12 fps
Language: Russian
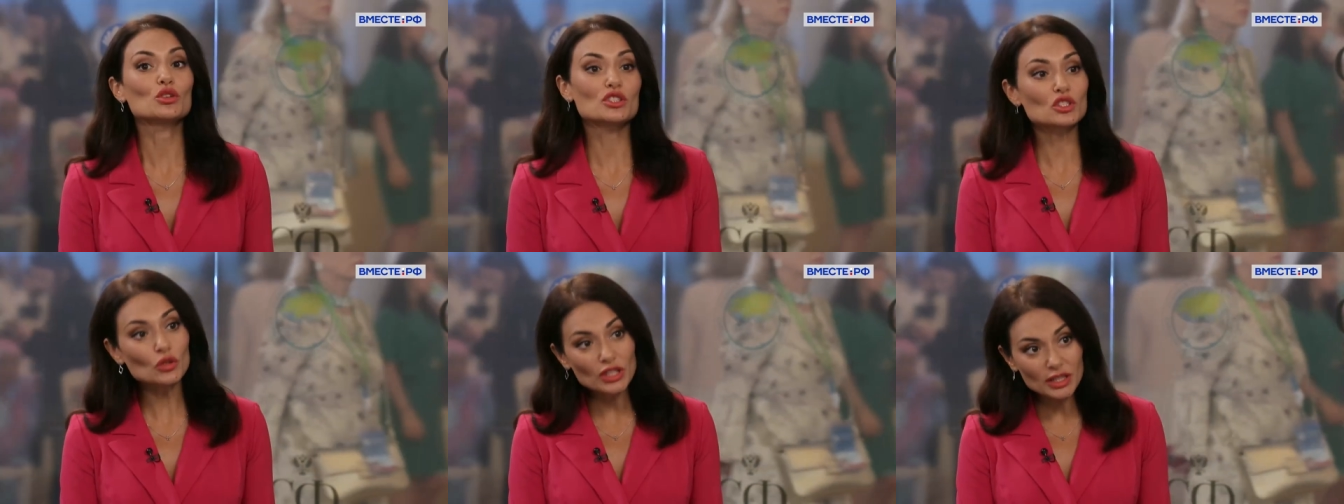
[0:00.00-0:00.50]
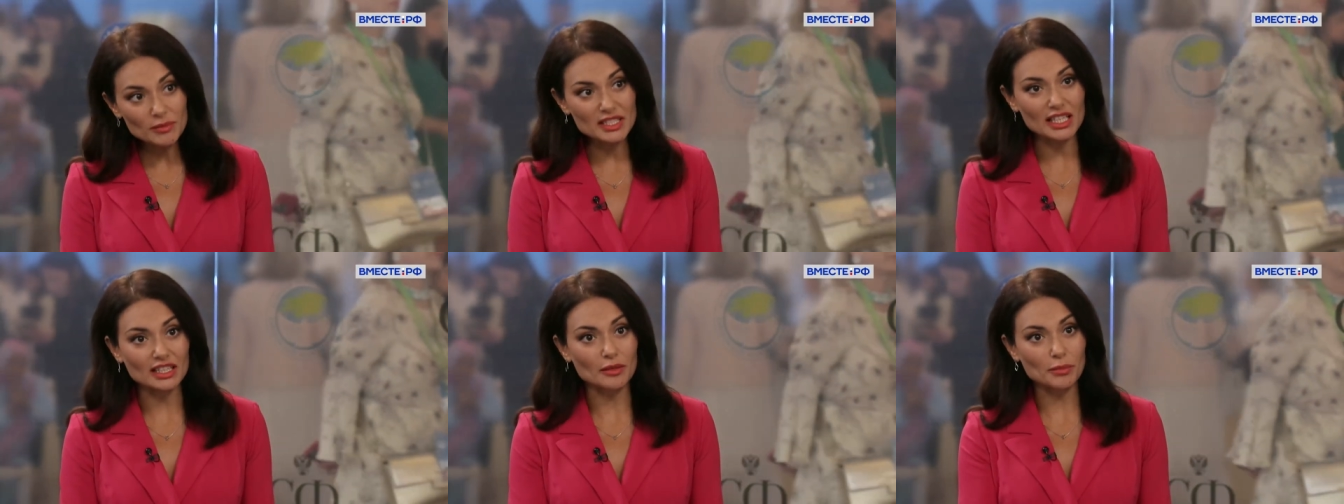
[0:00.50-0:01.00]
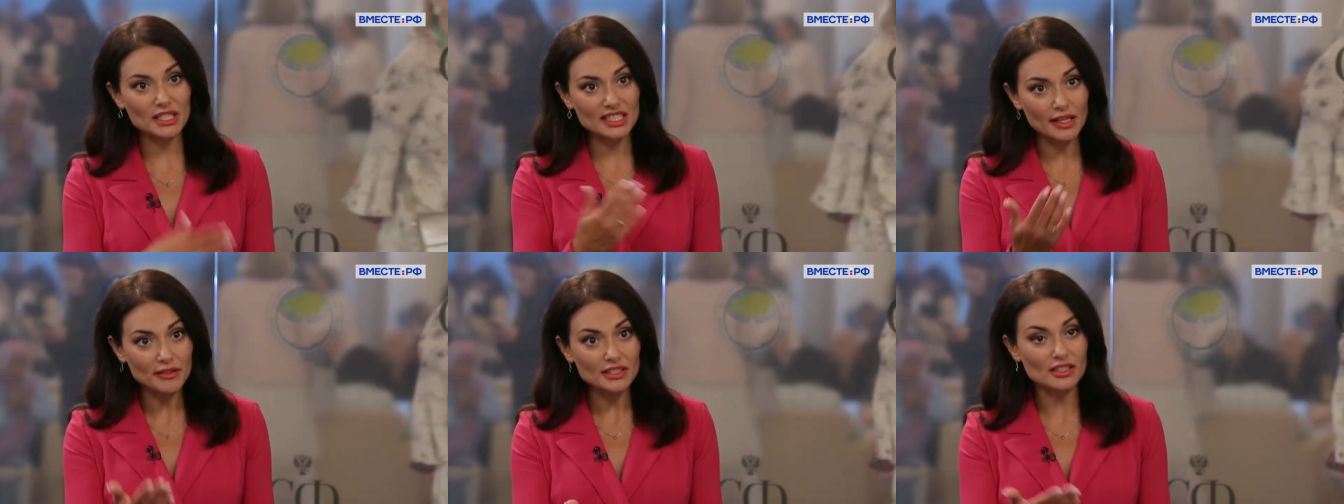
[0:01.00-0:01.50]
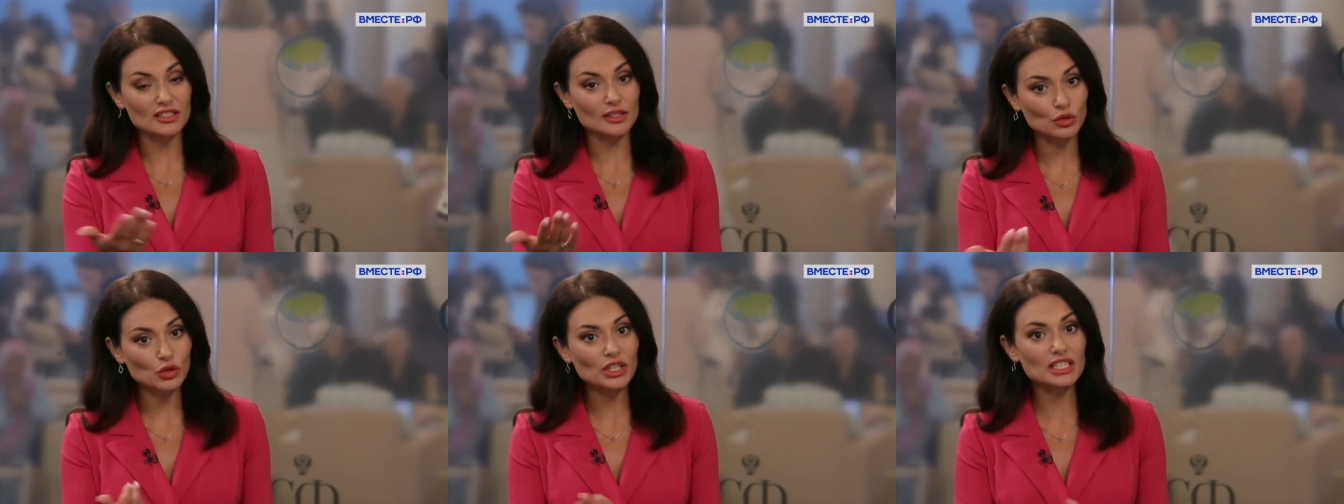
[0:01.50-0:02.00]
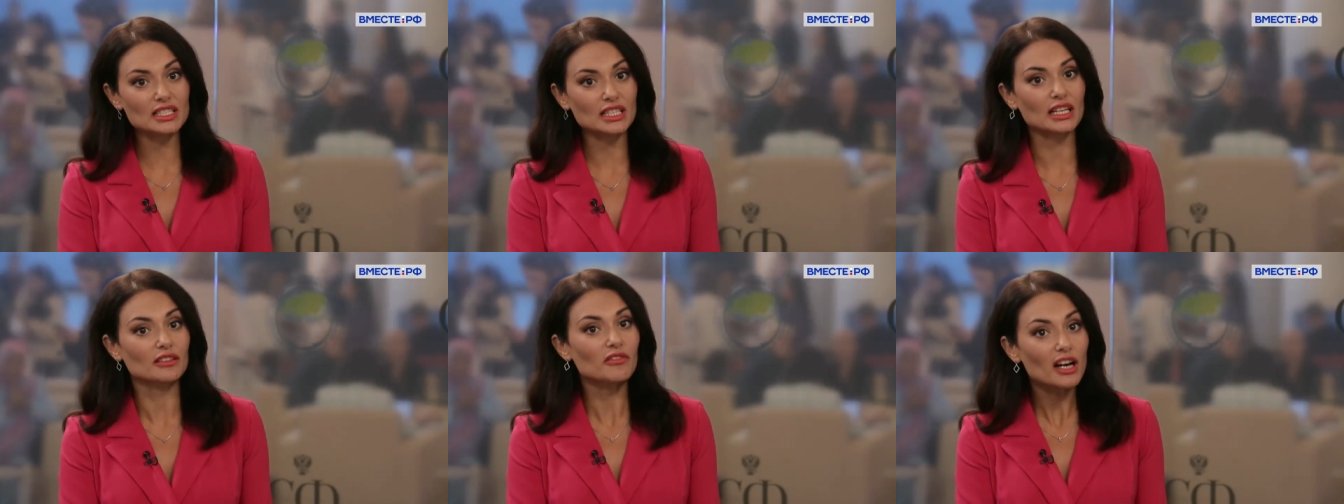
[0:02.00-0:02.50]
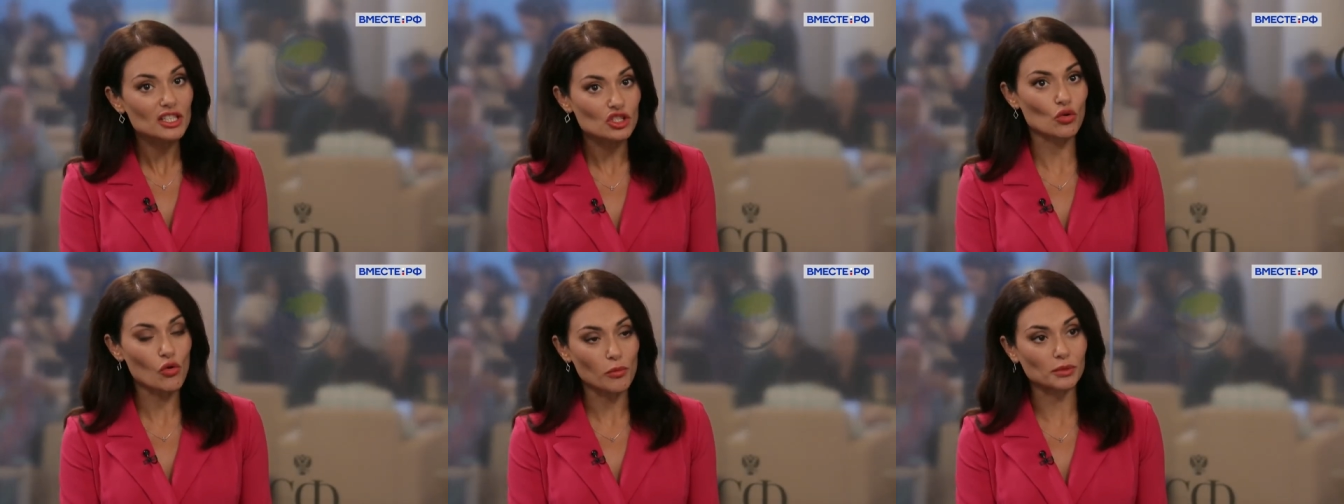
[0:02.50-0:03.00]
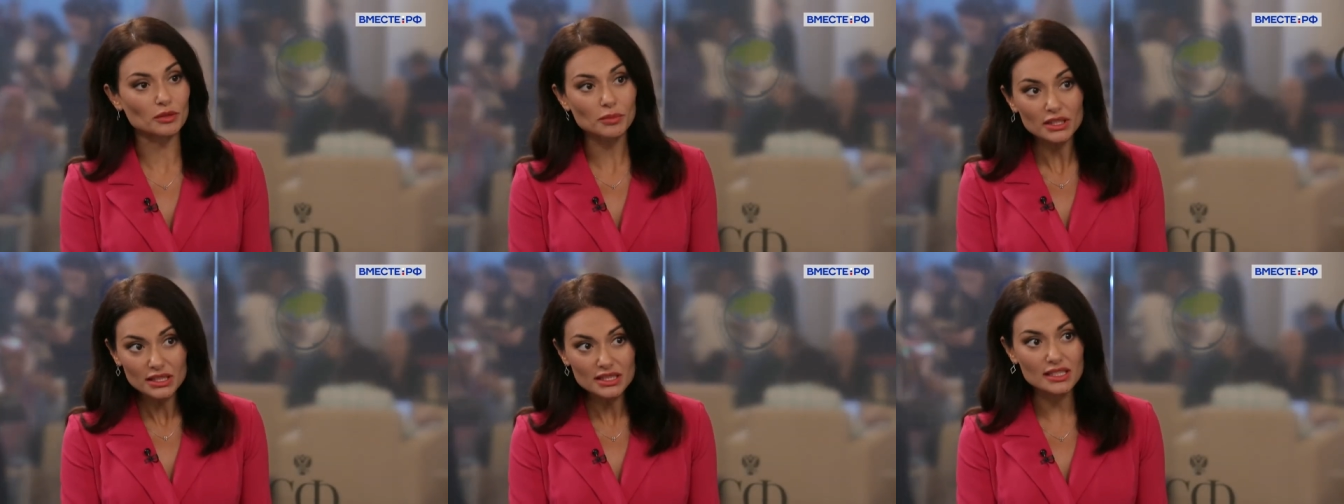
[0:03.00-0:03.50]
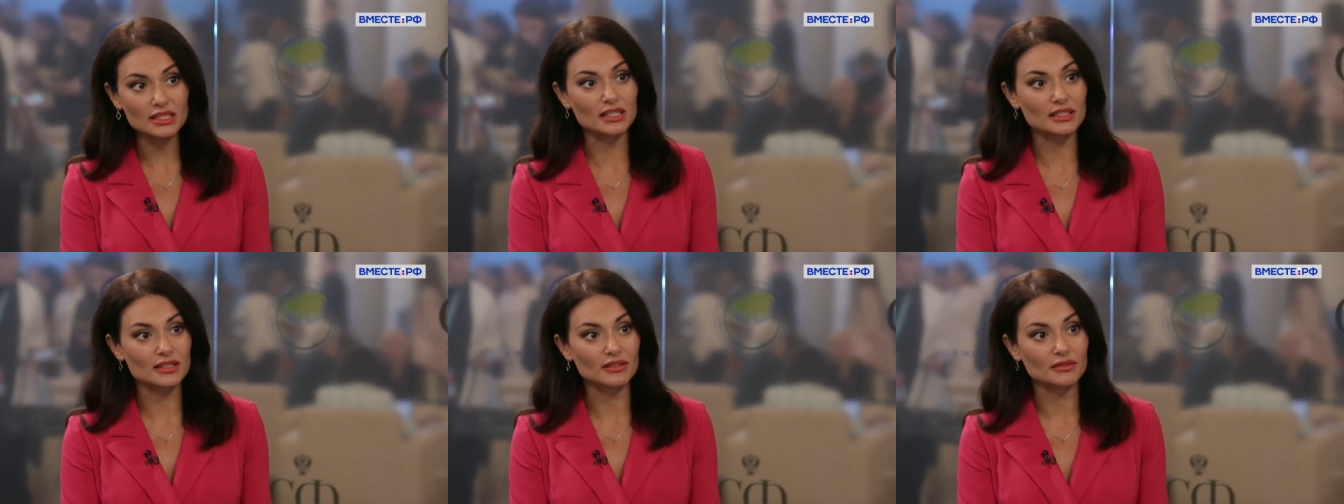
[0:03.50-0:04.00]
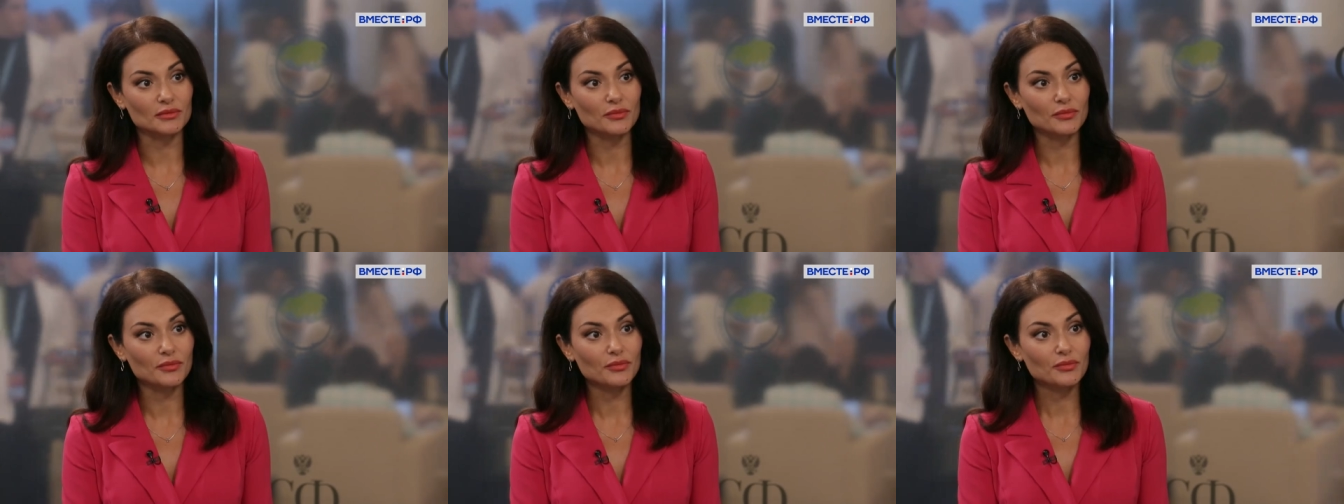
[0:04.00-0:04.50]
есть другим странам, представительницам других стран ваш опыт был интересен? У